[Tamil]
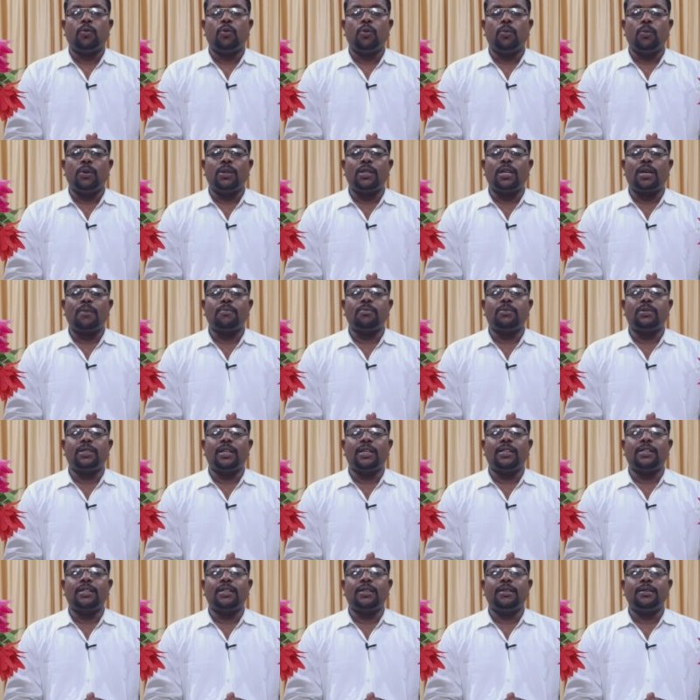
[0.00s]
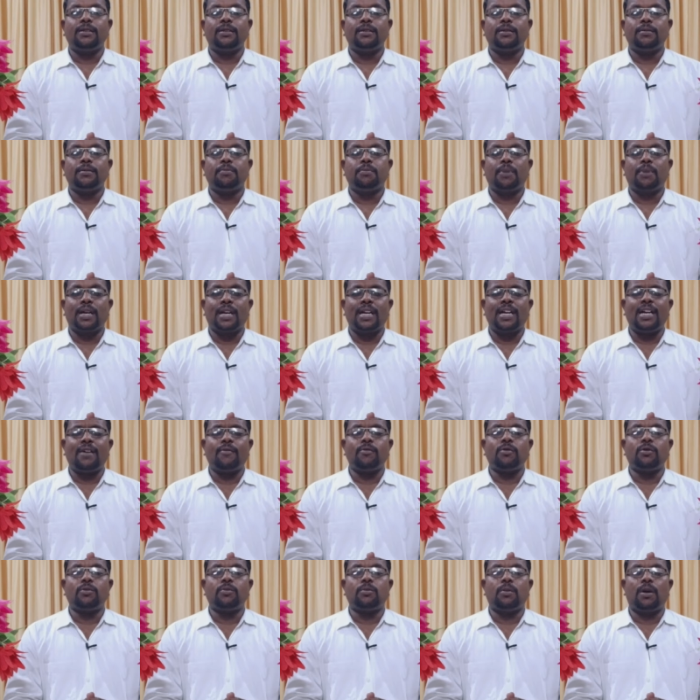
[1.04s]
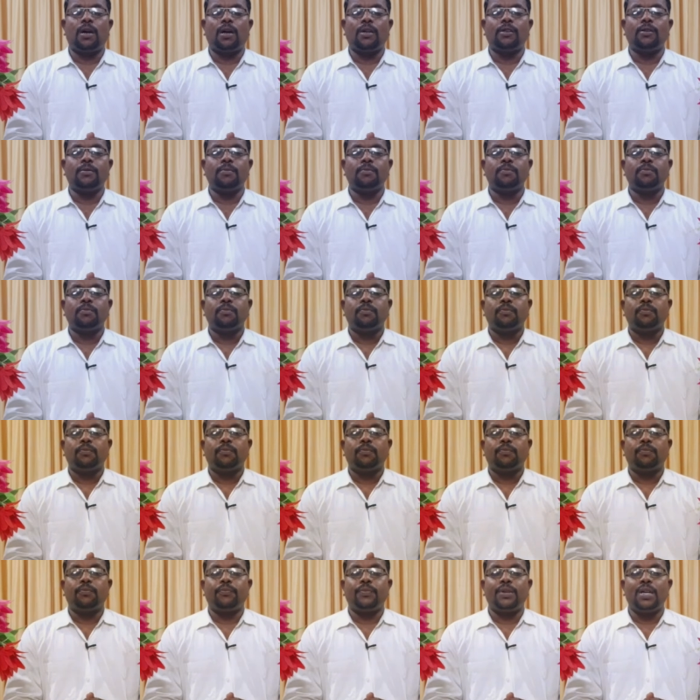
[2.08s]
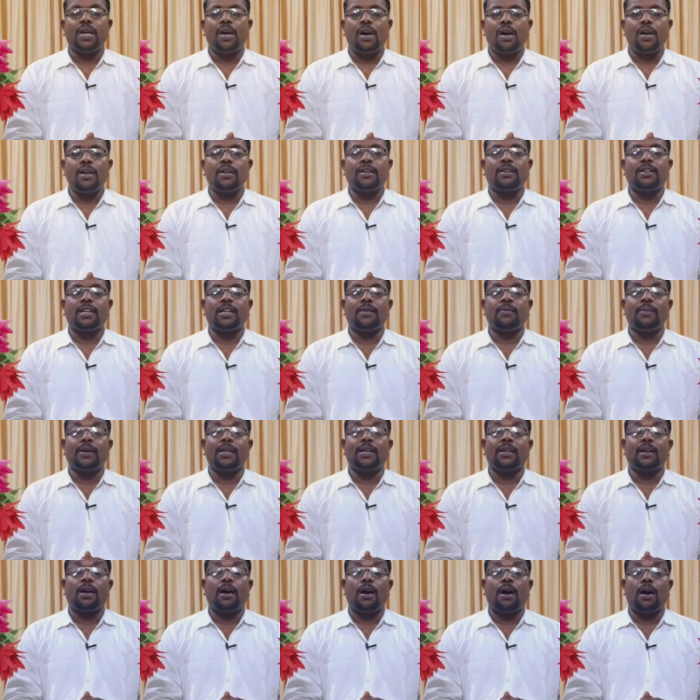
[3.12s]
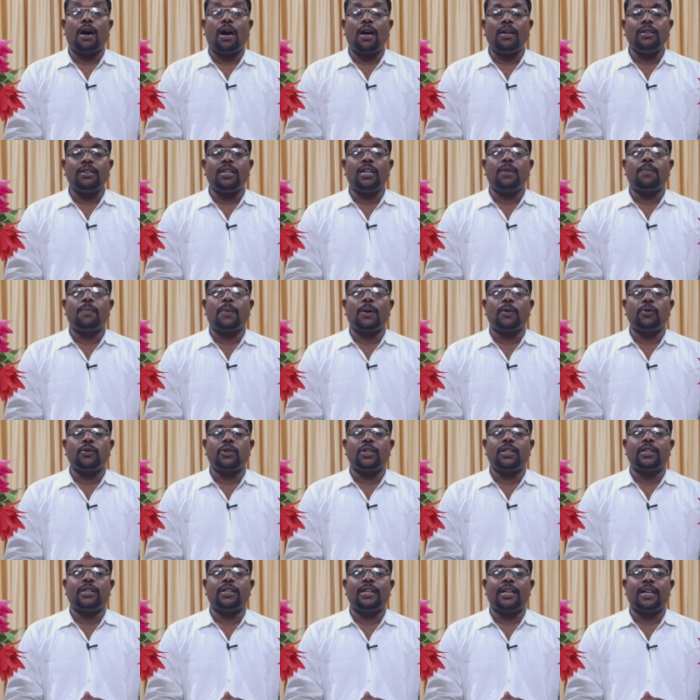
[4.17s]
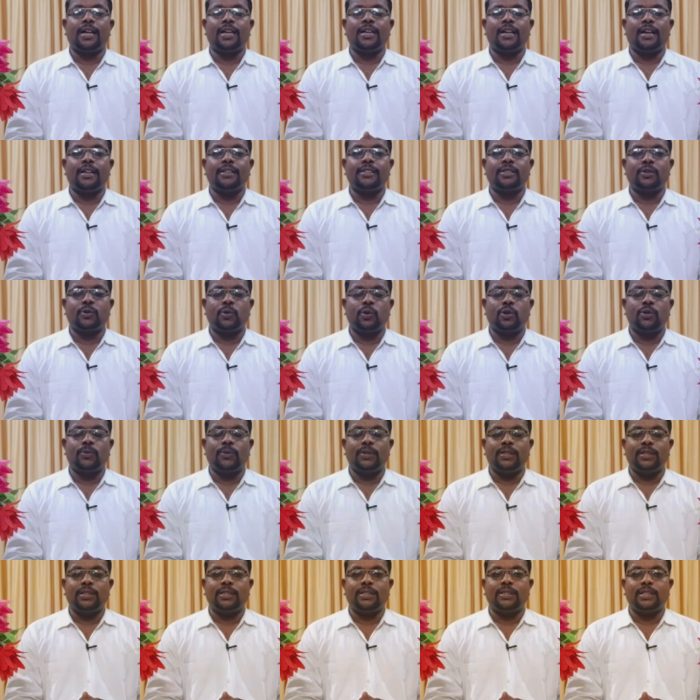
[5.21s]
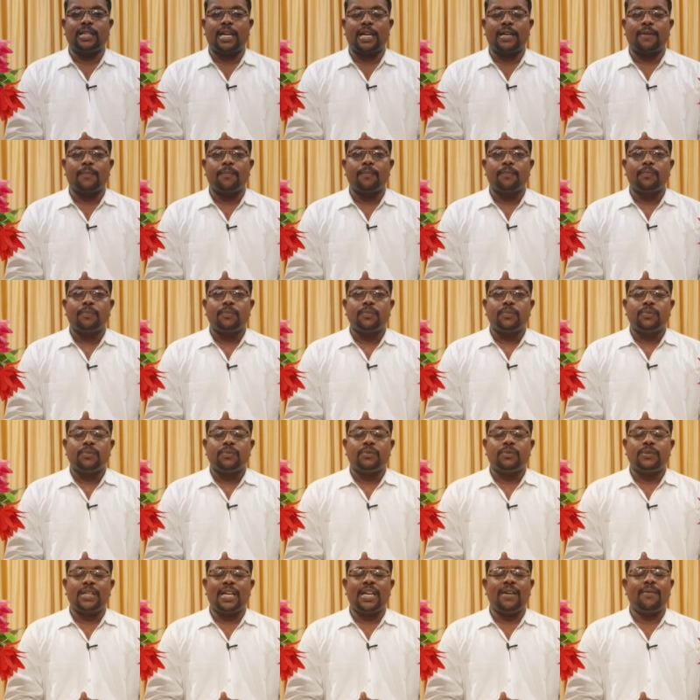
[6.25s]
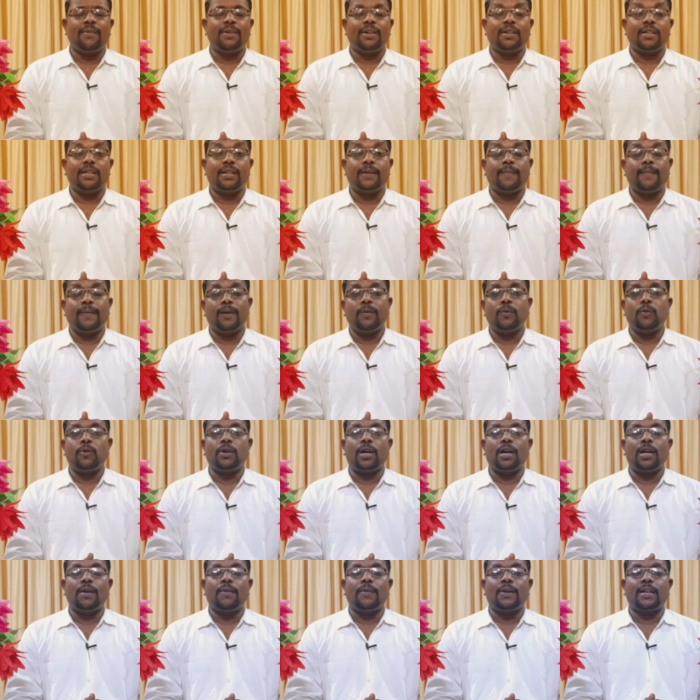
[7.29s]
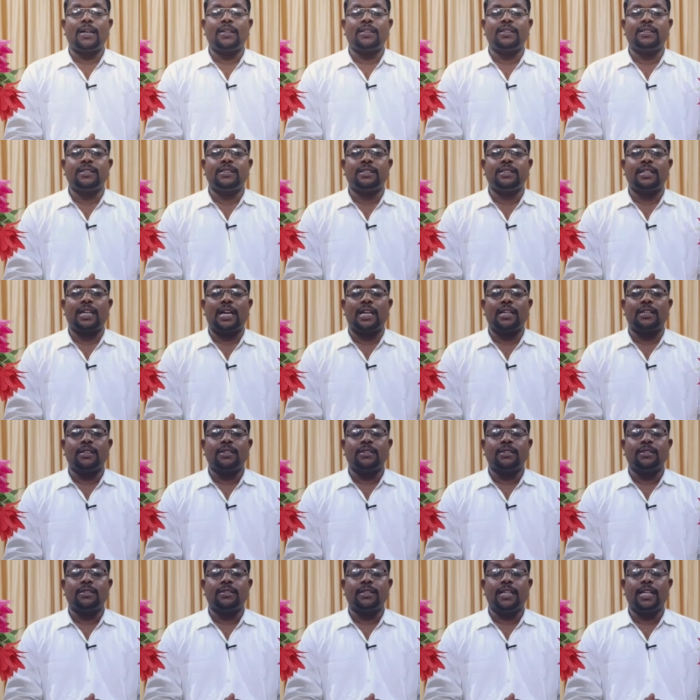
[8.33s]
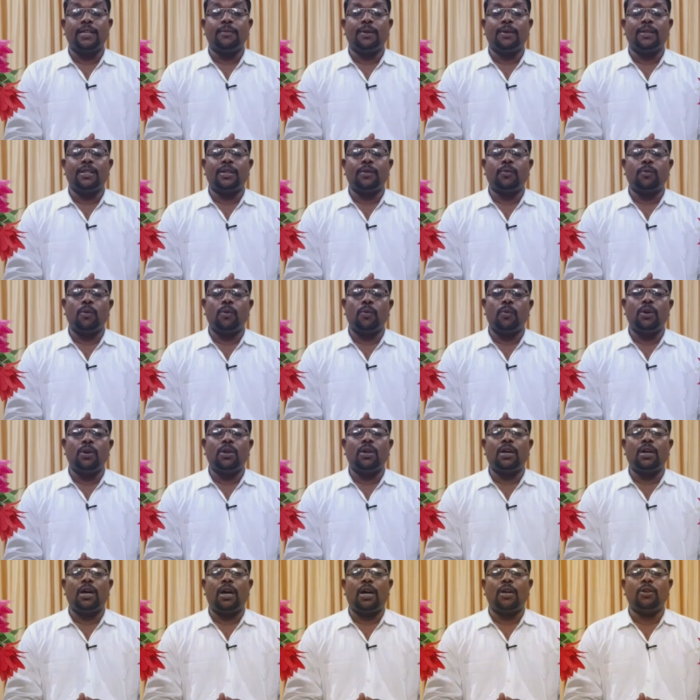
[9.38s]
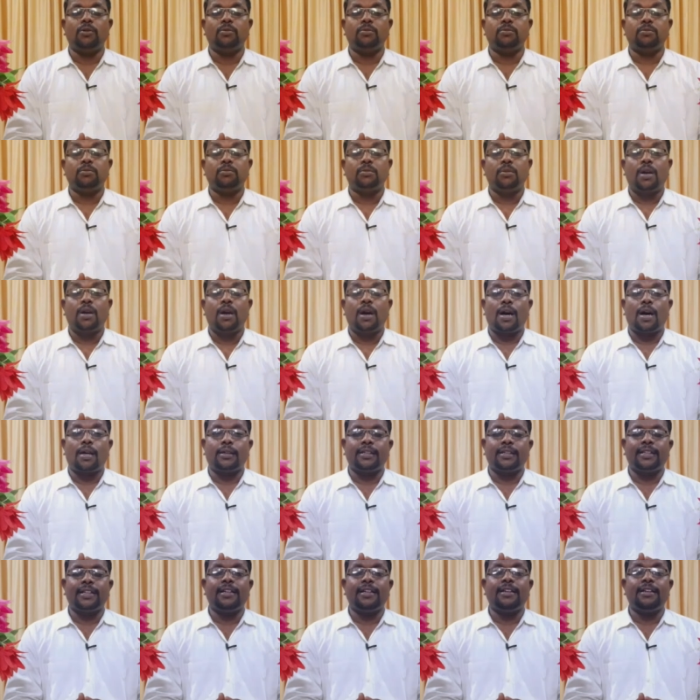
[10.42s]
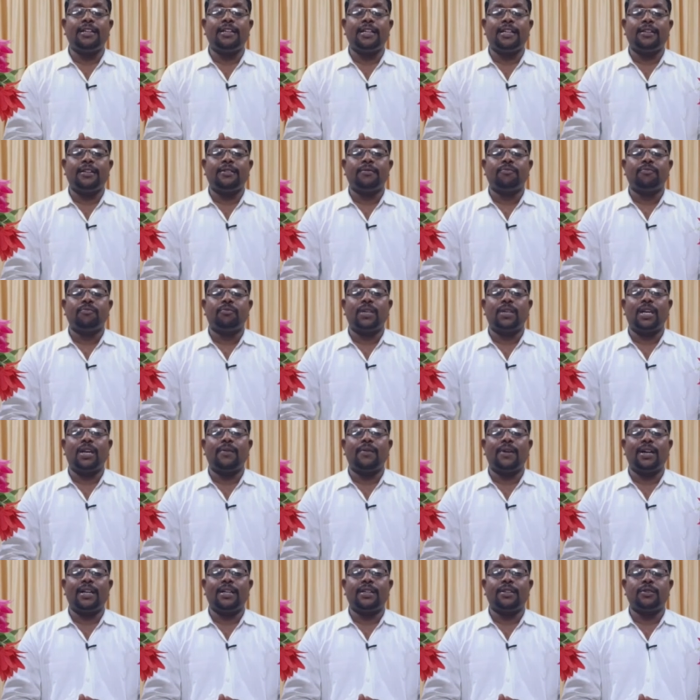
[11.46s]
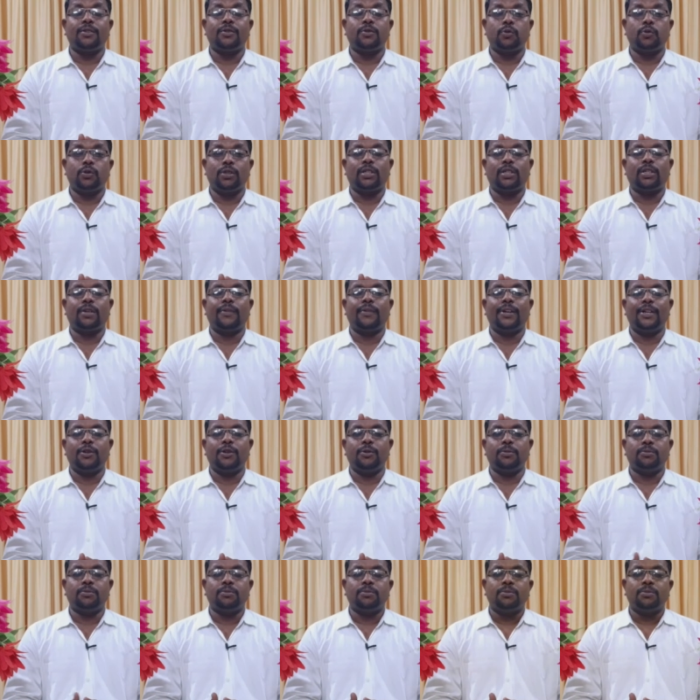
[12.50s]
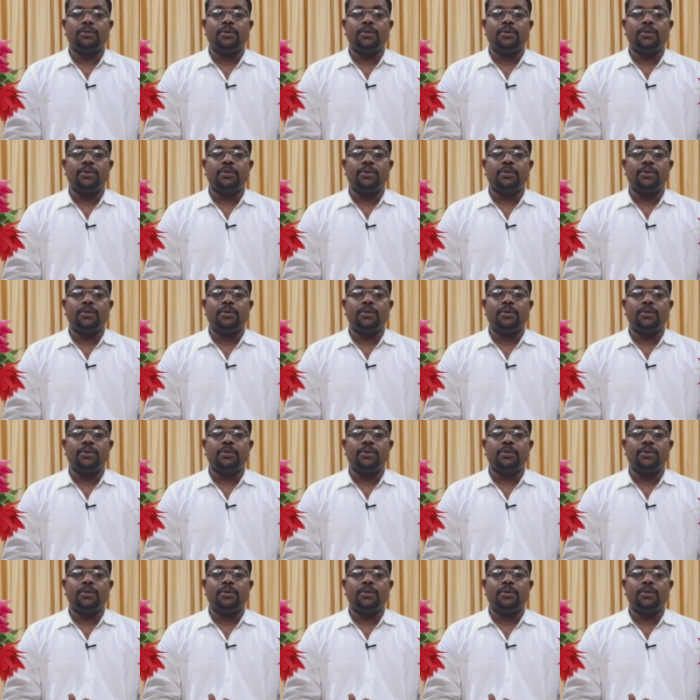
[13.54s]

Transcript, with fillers: ஒன்பதாம் தேதி பன்னெண்டாவது மாதம் வியாழக்கிழமை ஆண்கள் பகுதிக்கு நேராய் அழைத்து கொண்டு வந்திருக்கிறார் தேவன் எவ்வளவு நல்லவராக இருக்கிறார் என்பதை ஒவ்வொரு நாளும் அதை எண்ணி தேவனை துதிக்க வேண்டும்